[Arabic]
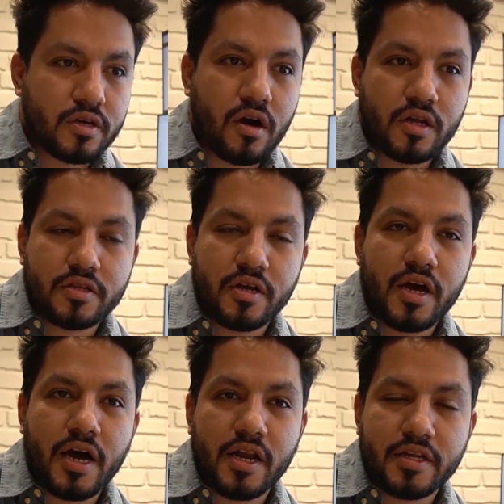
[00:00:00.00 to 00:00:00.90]
كانت
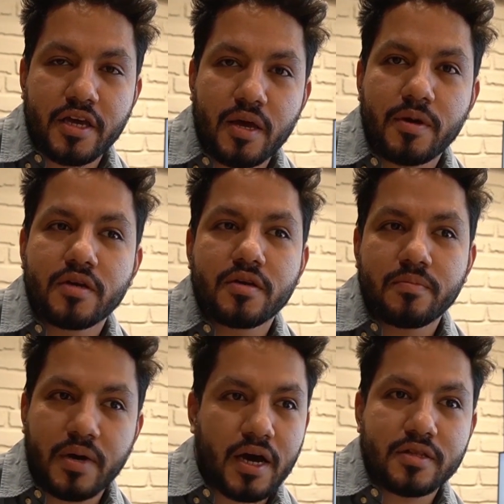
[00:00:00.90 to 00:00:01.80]
كلها على الجيمنج
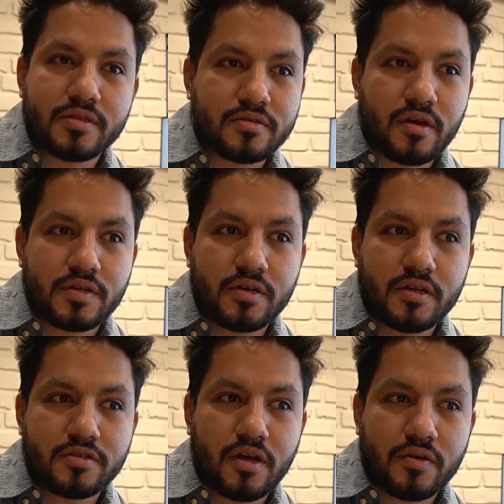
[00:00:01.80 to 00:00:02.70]
بعد صار لي
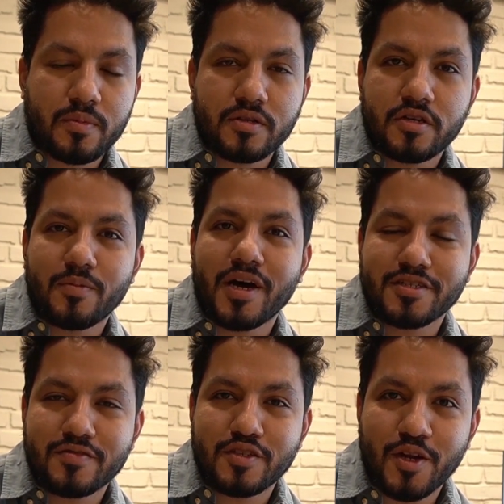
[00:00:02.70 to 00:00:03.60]
يعني تقريبا كم
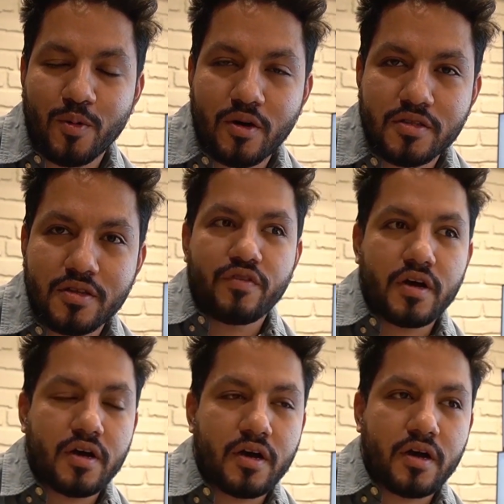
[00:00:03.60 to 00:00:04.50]
10 سنوات
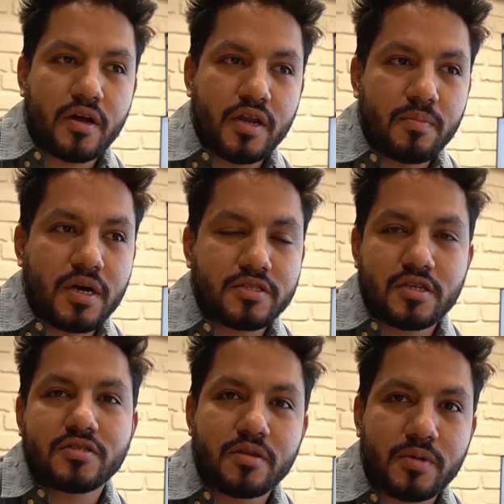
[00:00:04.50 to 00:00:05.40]
فلما
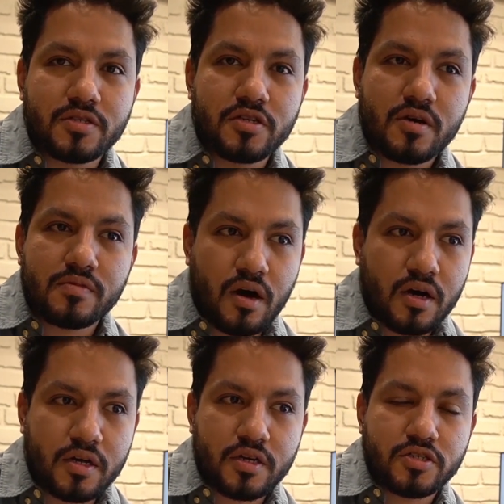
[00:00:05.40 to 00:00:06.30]
اسست المتجر
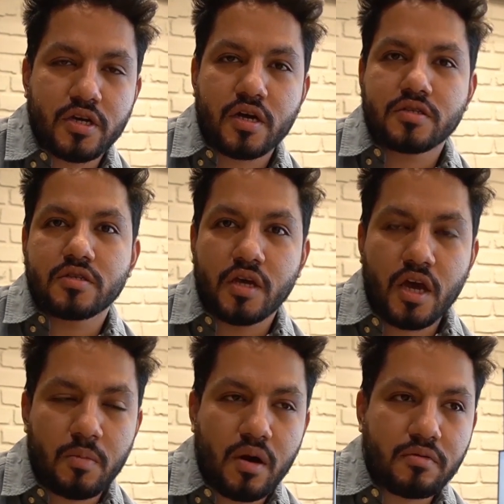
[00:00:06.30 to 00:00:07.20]
انا كشخص
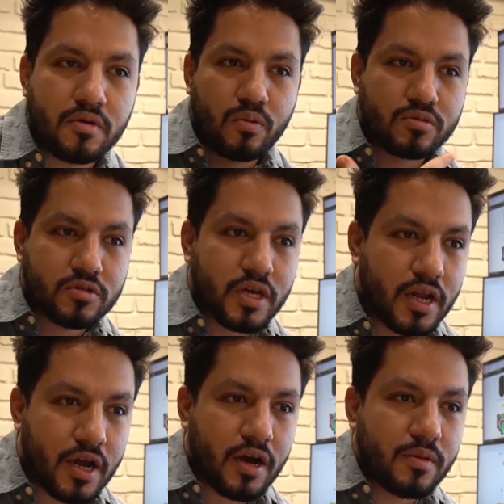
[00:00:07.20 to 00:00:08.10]
جيمر
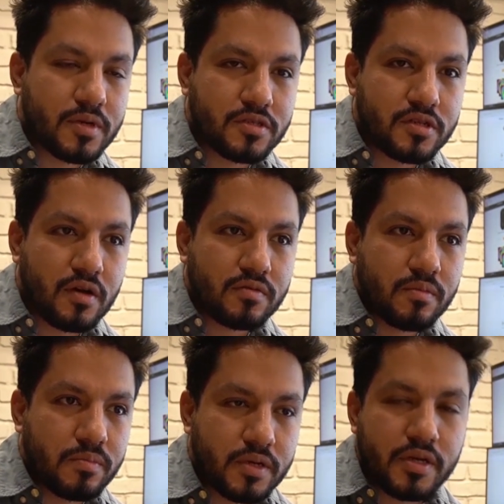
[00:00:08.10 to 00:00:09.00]
وانصنع هاي المتجر
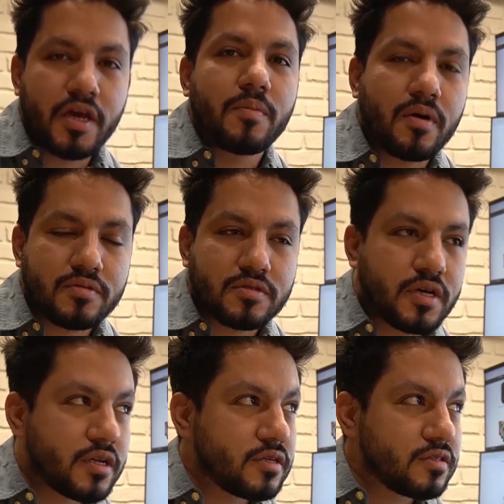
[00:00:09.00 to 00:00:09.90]
من جيمرز
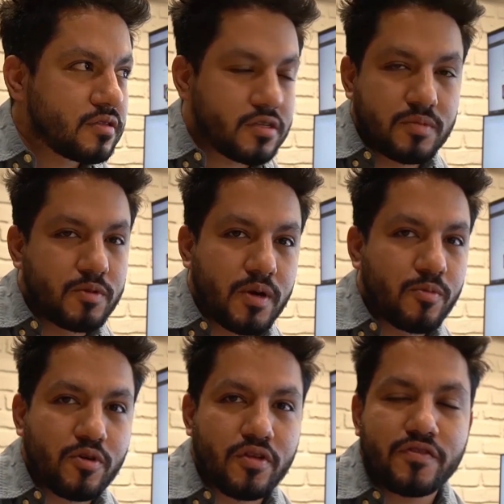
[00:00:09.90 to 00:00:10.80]
يعني 90% من
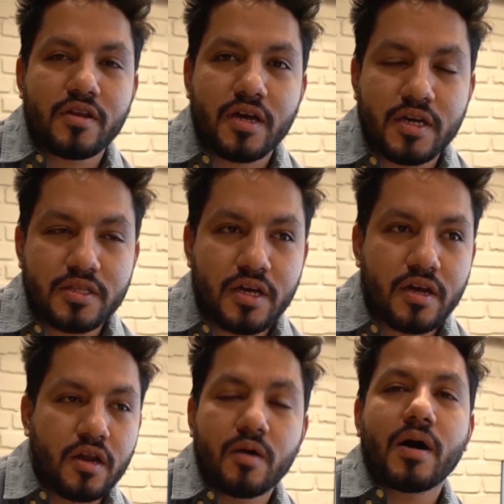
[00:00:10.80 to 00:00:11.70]
الموظفين اللي
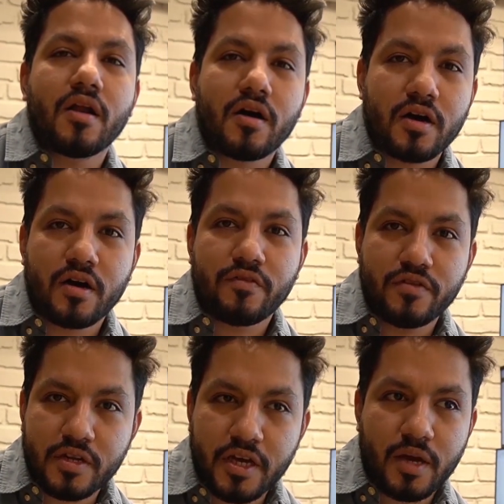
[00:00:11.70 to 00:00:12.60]
عندنا لهم علاقه
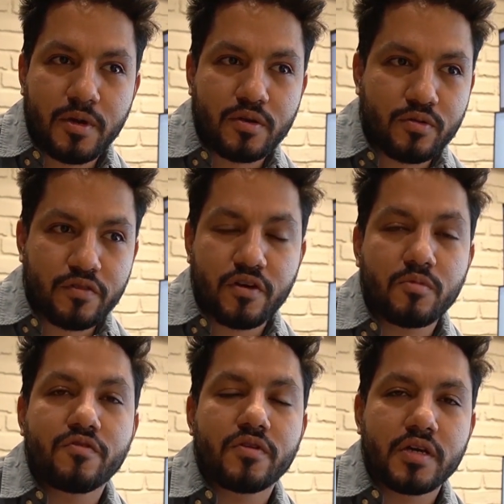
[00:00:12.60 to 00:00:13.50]
في الجيمنج
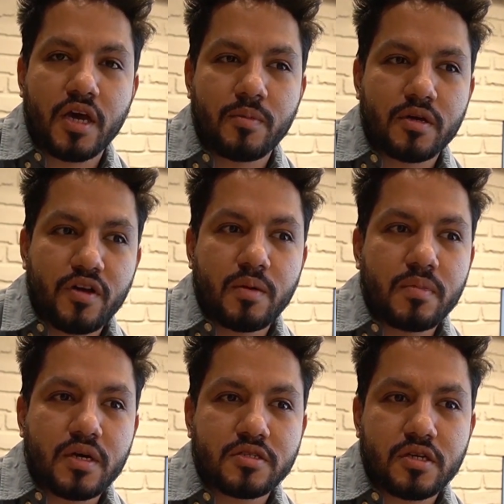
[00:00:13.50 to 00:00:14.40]
ويفهمون في الجيمنج
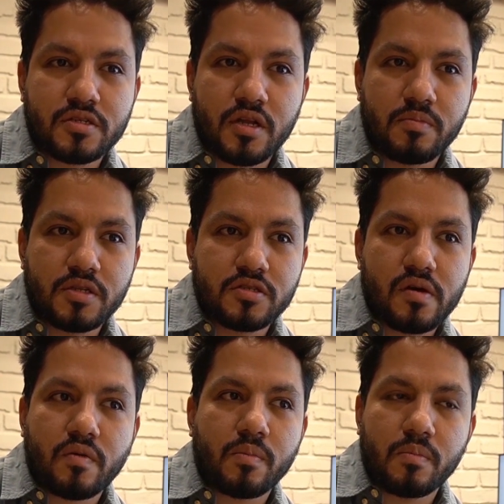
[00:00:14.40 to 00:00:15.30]
فلما اسسنا
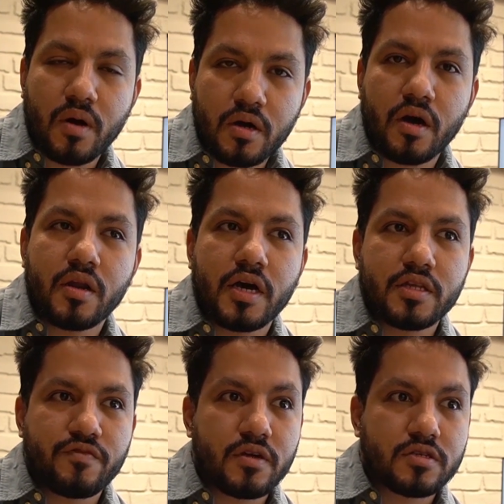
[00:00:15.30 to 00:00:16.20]
المتجر ما كان
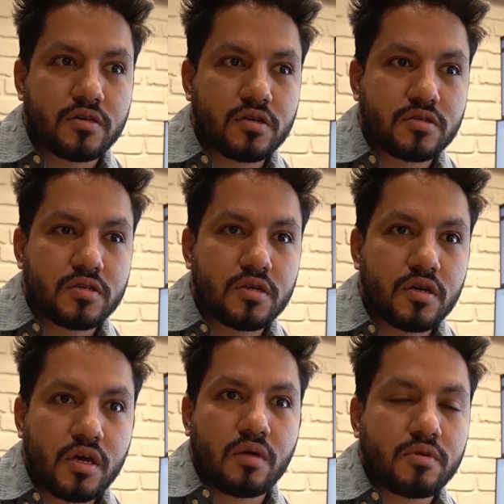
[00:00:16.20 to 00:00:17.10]
الهدف الاساسي
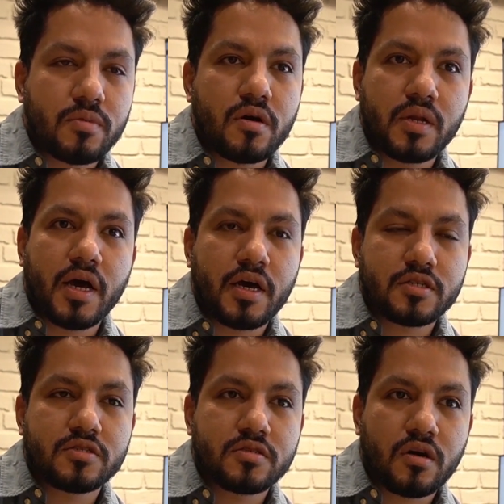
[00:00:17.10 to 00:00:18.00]
كربح
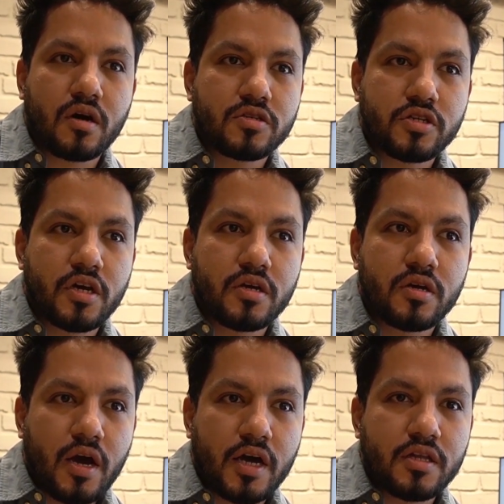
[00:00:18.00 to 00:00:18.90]
بالعكس كان شيء
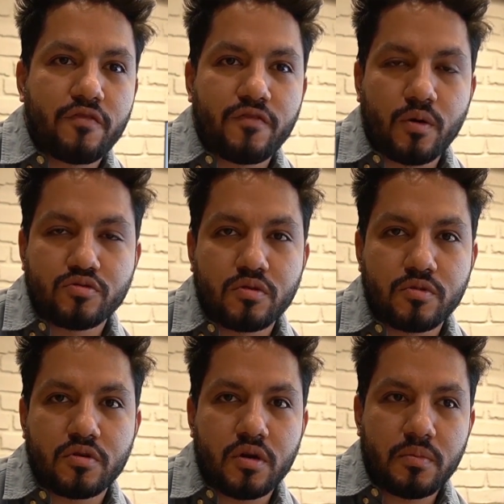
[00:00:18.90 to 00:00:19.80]
هدف او
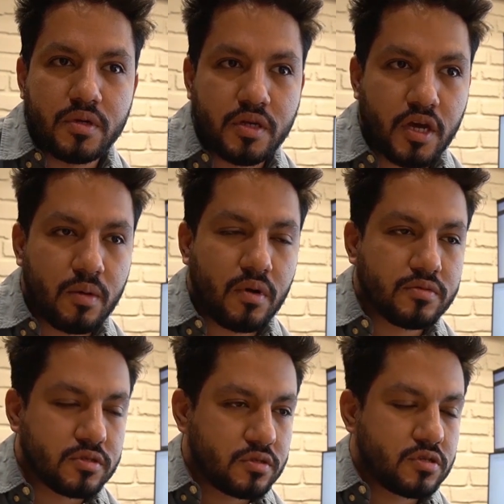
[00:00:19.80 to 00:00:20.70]
طموح من
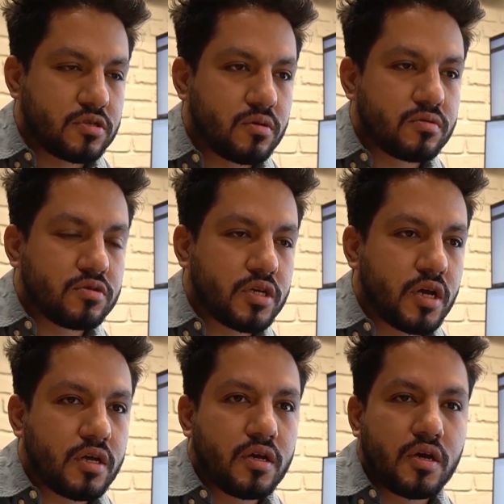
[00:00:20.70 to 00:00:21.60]
جيمرز انه يسوون
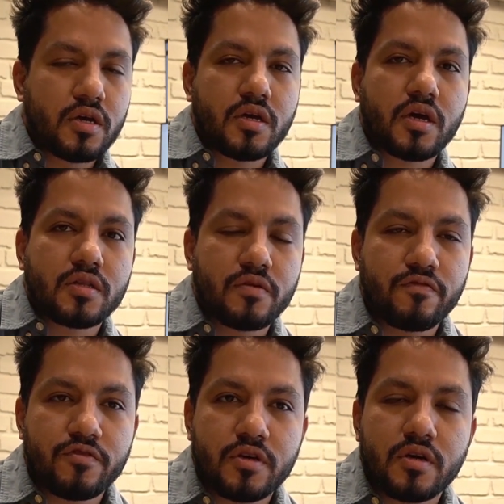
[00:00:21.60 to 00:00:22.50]
شيء يخدم
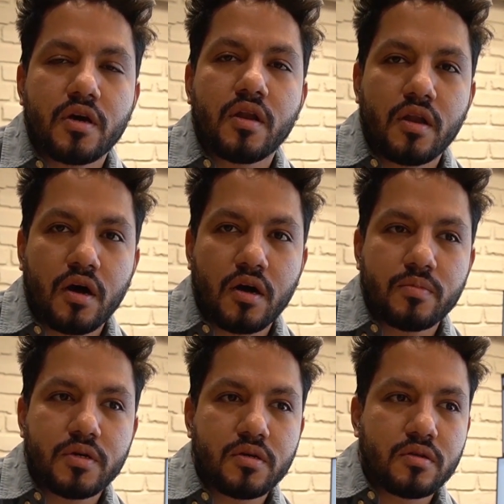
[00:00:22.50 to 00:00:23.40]
فيه
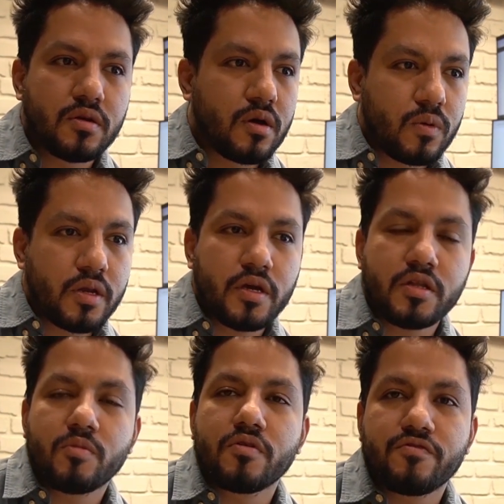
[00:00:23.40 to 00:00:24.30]
اللاعبين واللي
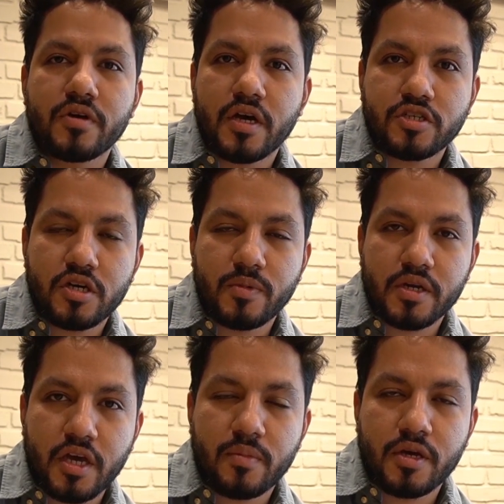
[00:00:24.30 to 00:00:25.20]
يهتمون في اشياء
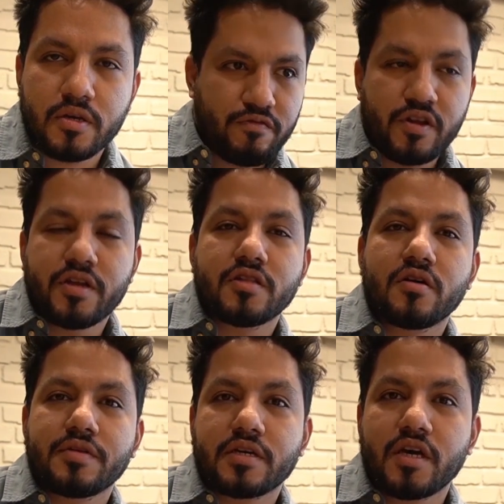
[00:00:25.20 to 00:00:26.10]
جيمنج فلنا
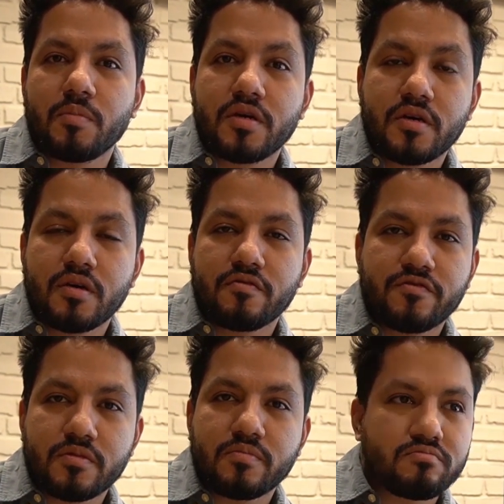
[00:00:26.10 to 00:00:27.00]
تاريخ كبير
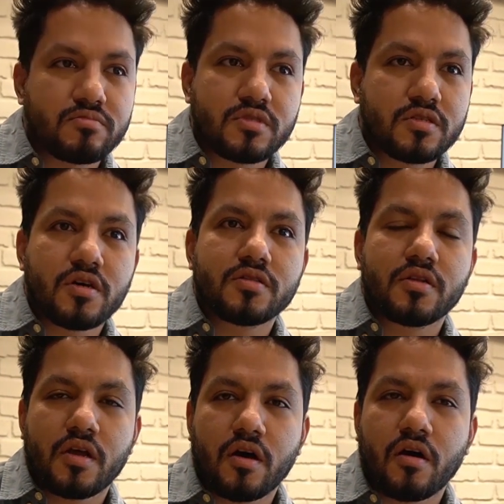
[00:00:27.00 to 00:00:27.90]
في منتجات
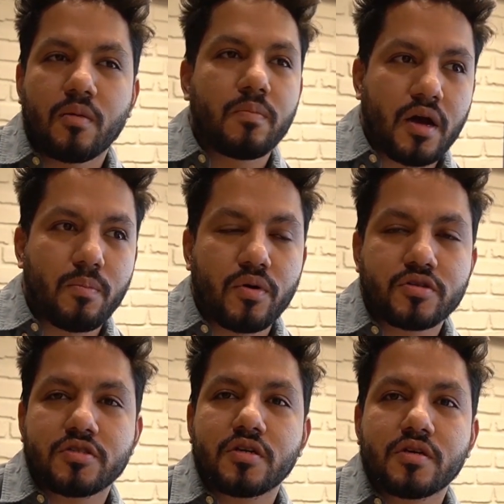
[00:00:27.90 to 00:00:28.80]
الالعاب
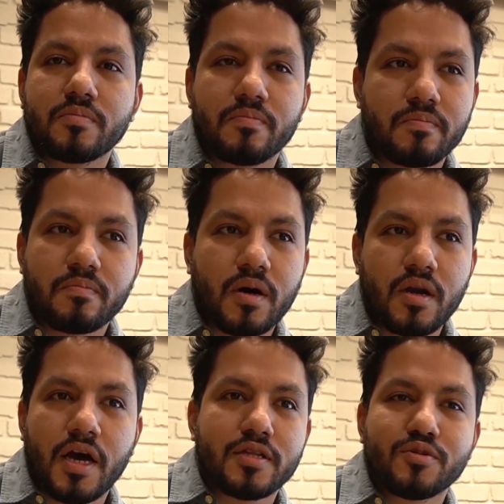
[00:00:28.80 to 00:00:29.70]
انبوكسنج
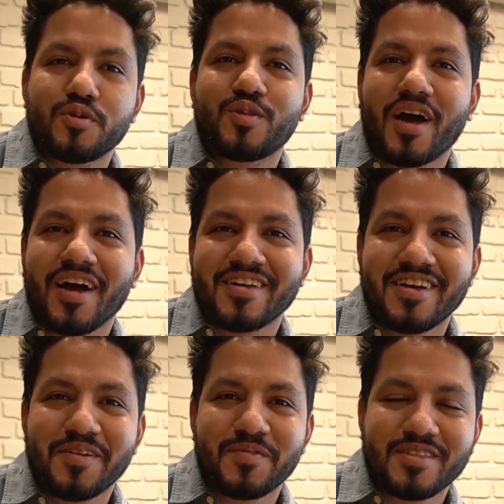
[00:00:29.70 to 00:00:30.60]
ما له حدود حق
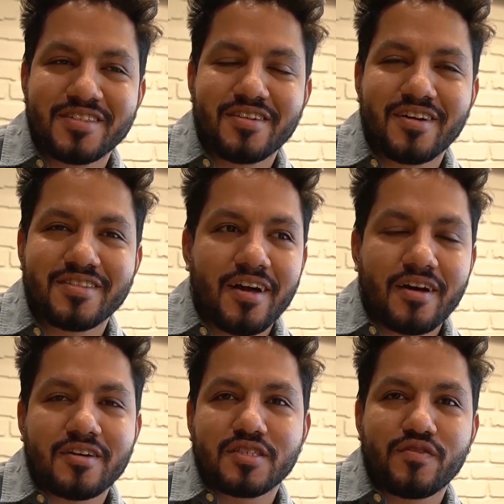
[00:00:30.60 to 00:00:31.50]
كل المنتجات
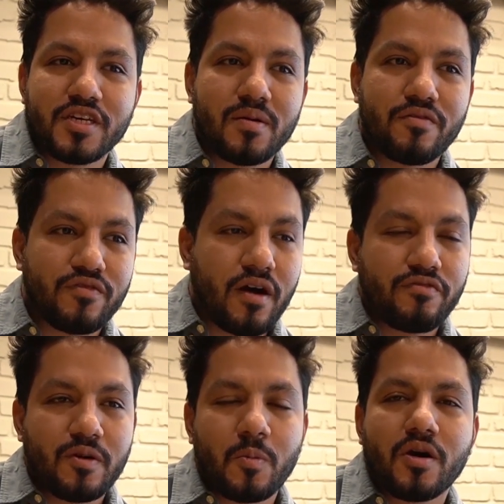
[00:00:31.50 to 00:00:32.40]
الخاصه في الجيمنج
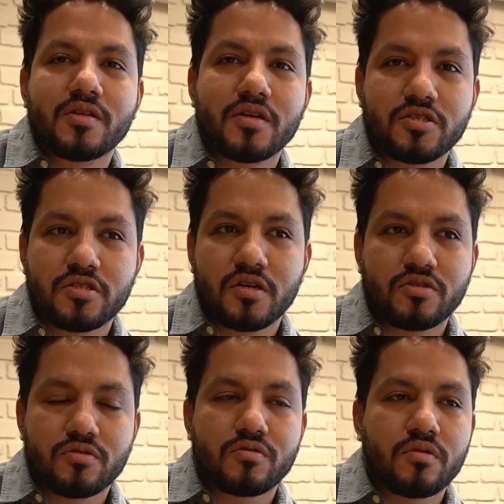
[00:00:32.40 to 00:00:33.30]
فعارفين وايد اشياء
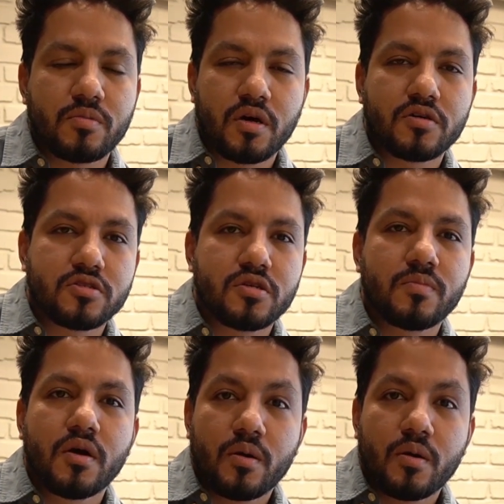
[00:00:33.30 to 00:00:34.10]
شنو يكون مناسب